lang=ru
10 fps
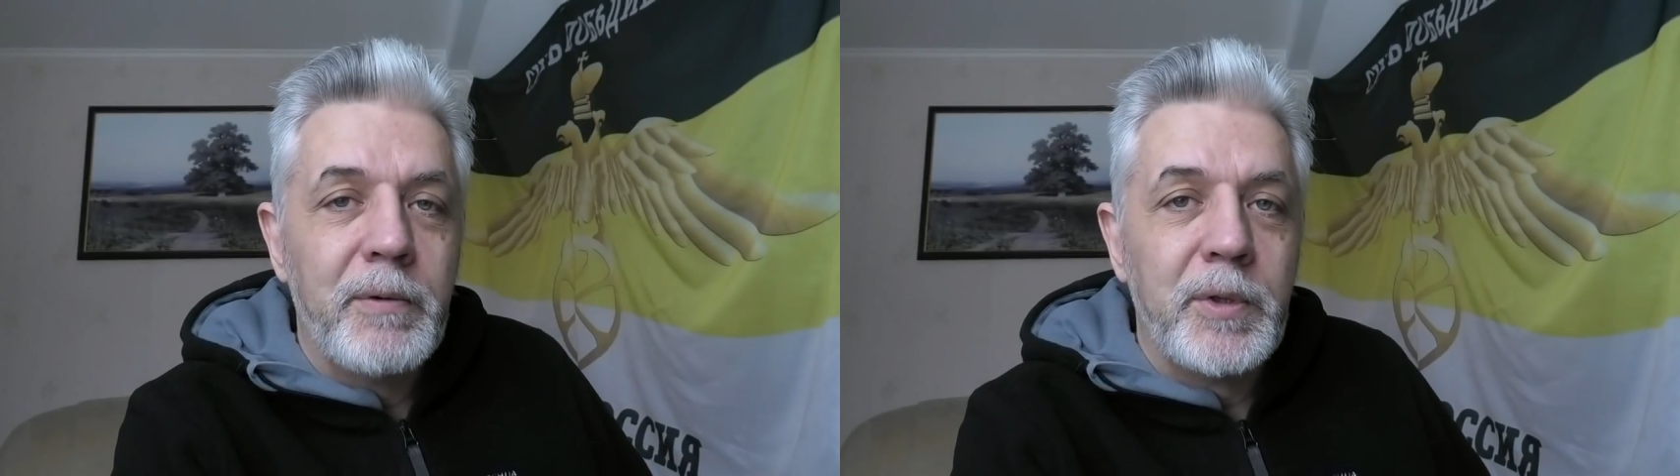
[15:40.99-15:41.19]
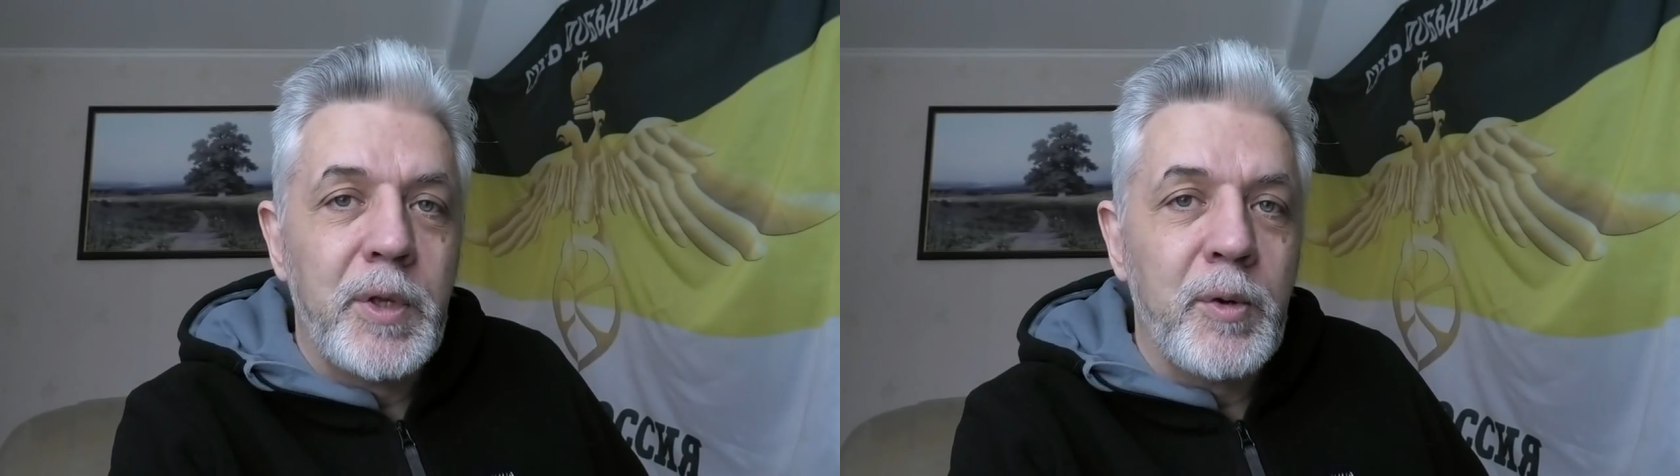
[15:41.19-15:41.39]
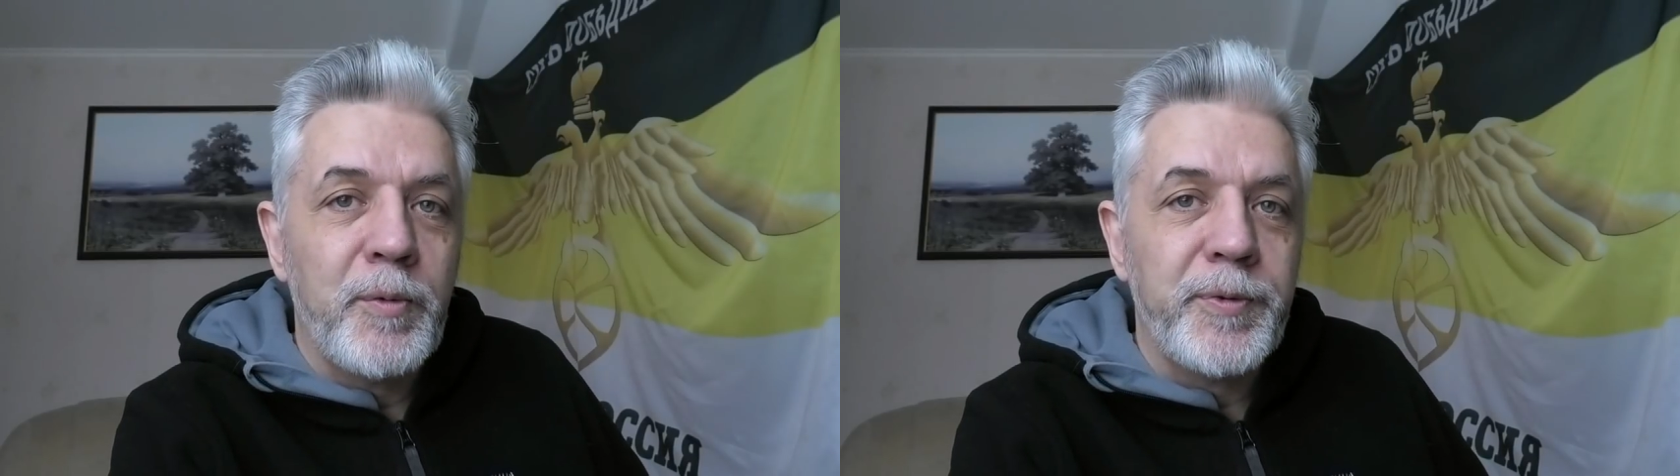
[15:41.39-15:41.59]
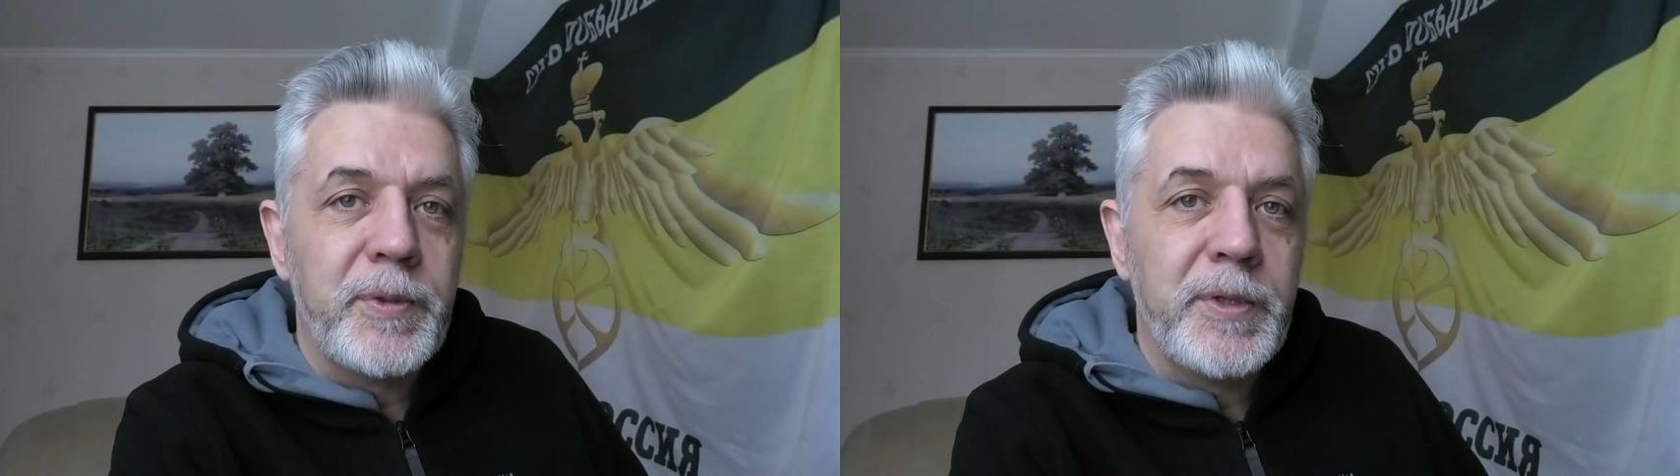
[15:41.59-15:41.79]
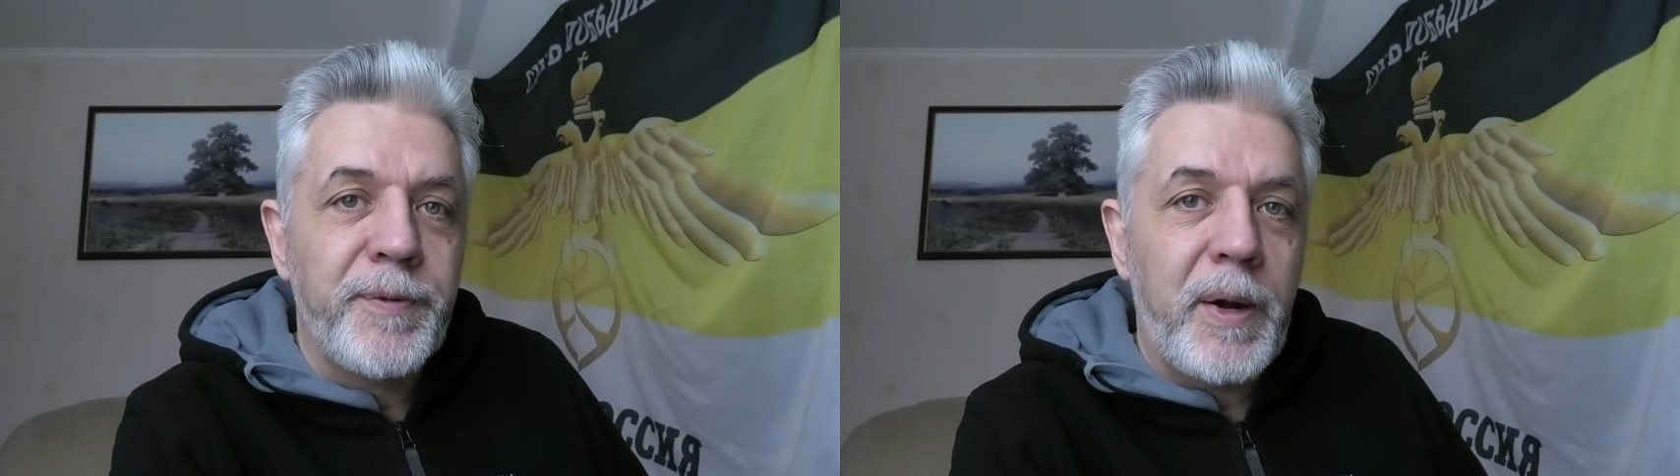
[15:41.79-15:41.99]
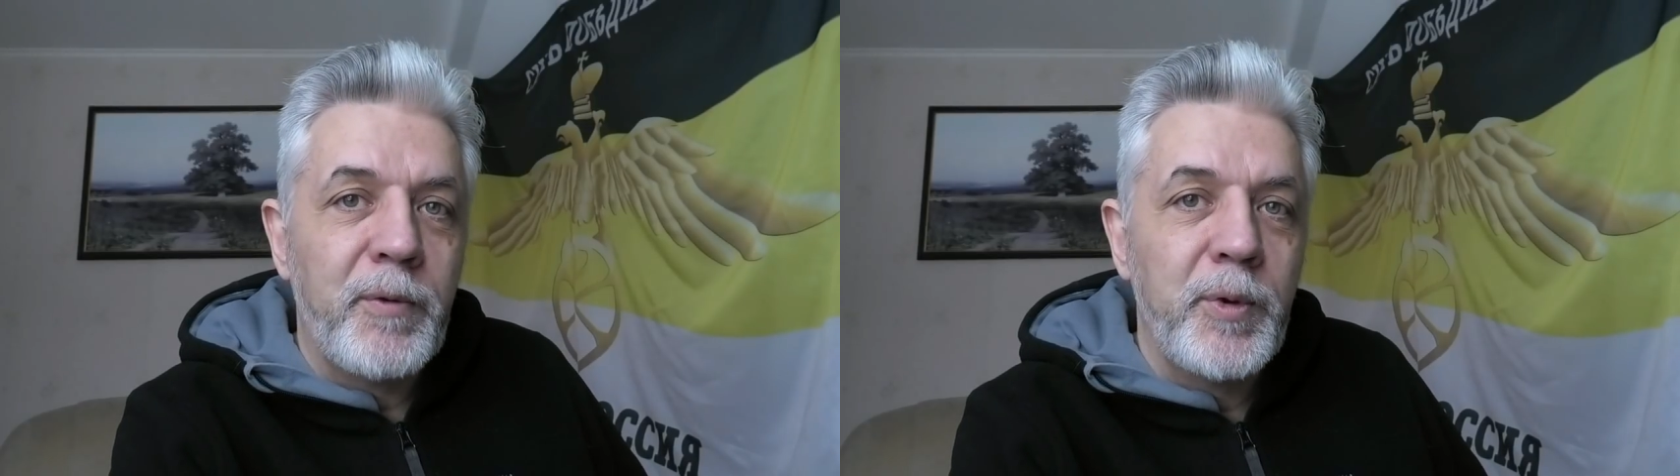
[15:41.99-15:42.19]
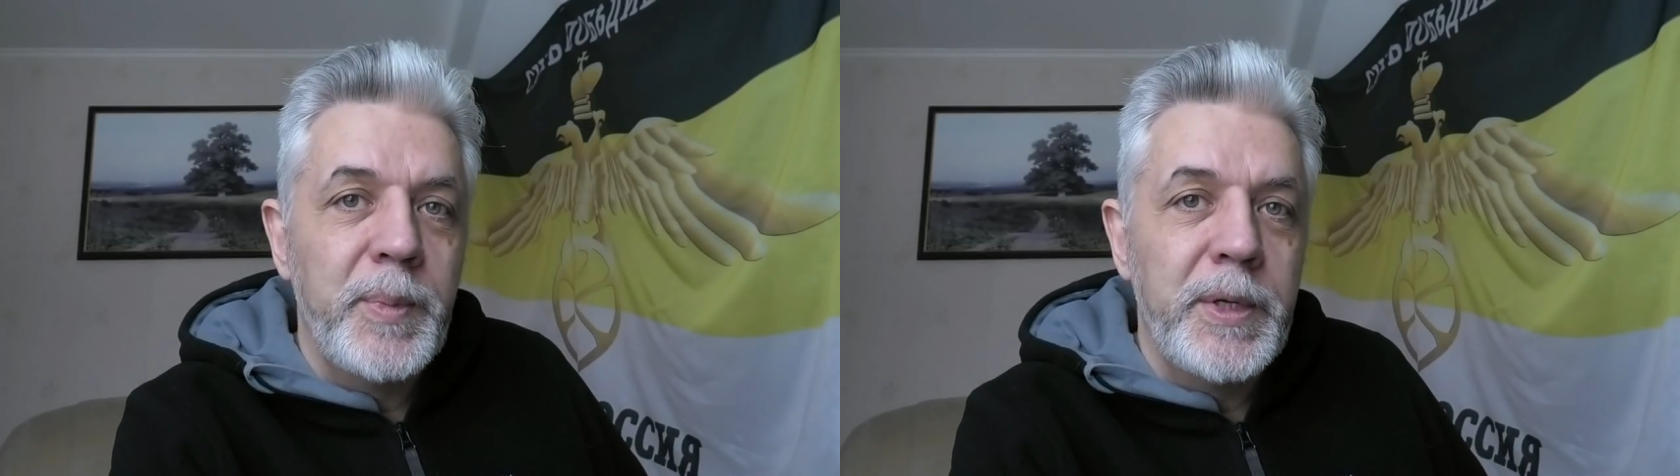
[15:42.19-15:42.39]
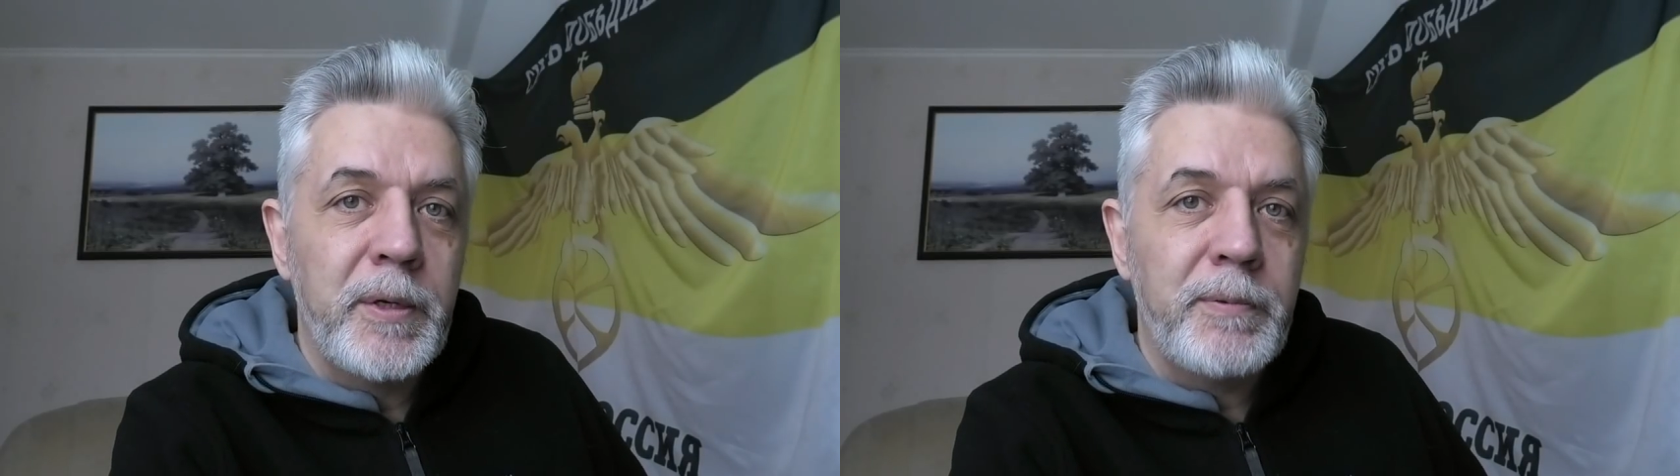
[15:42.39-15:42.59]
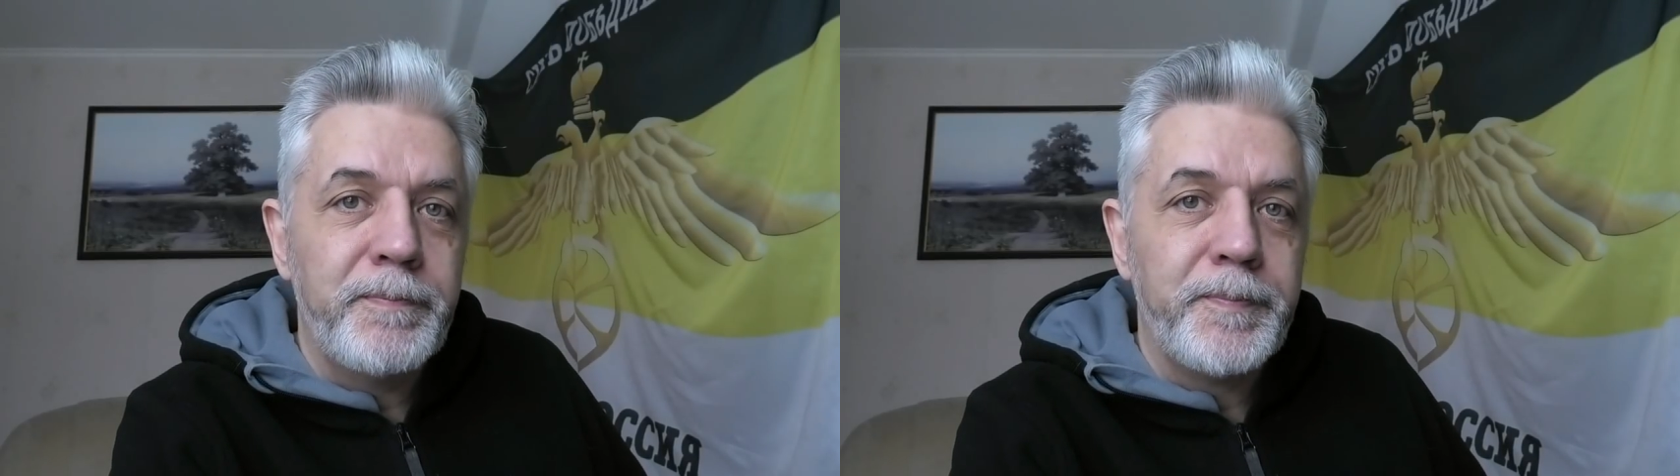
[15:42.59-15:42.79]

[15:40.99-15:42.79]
Вот таков цифровой мир,